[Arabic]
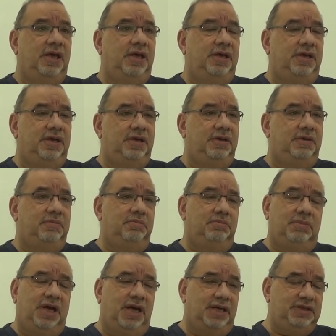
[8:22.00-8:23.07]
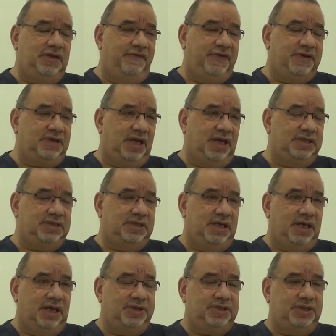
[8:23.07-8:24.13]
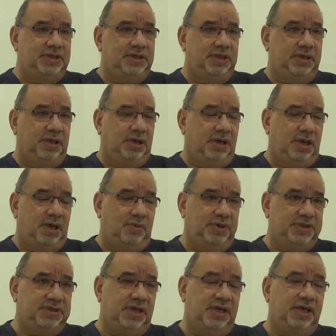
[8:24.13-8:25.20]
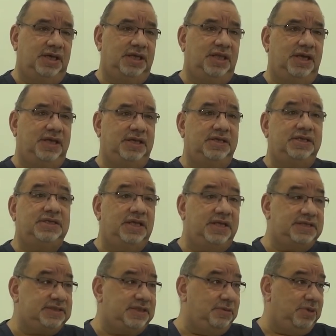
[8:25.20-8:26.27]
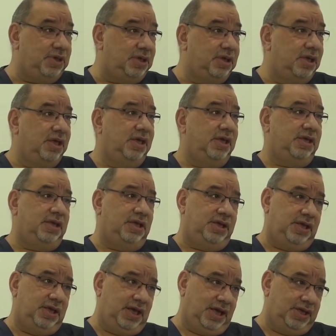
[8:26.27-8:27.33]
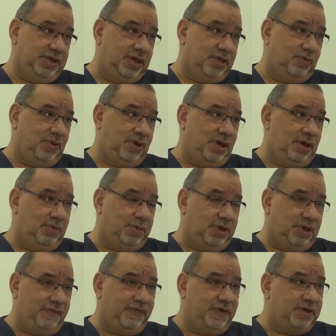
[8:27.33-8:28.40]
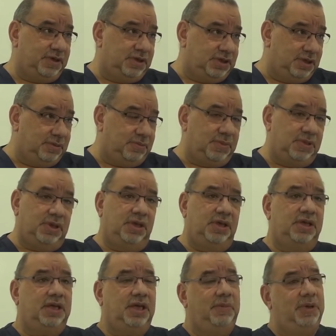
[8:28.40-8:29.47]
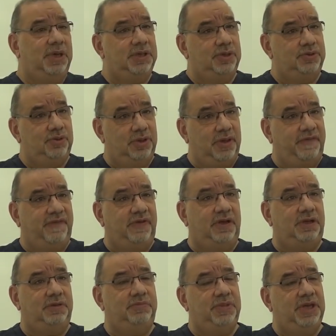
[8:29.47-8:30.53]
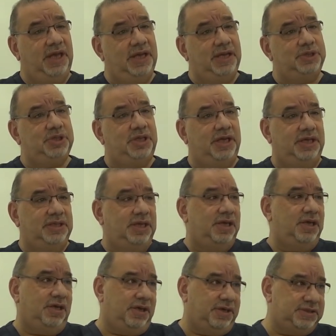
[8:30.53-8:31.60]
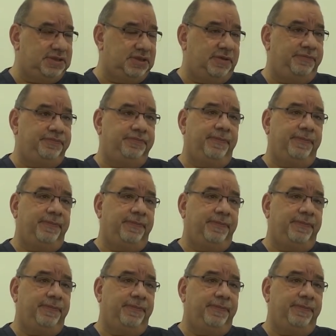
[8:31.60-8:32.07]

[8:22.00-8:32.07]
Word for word: آه، ما عندي فكره حتى اعطيك ارقام واحصائيات لكن التلاسيميا اللي هي احد انواع امراض فقر الدم كمان هدول الاطفال بحاجه لعنايه خاصه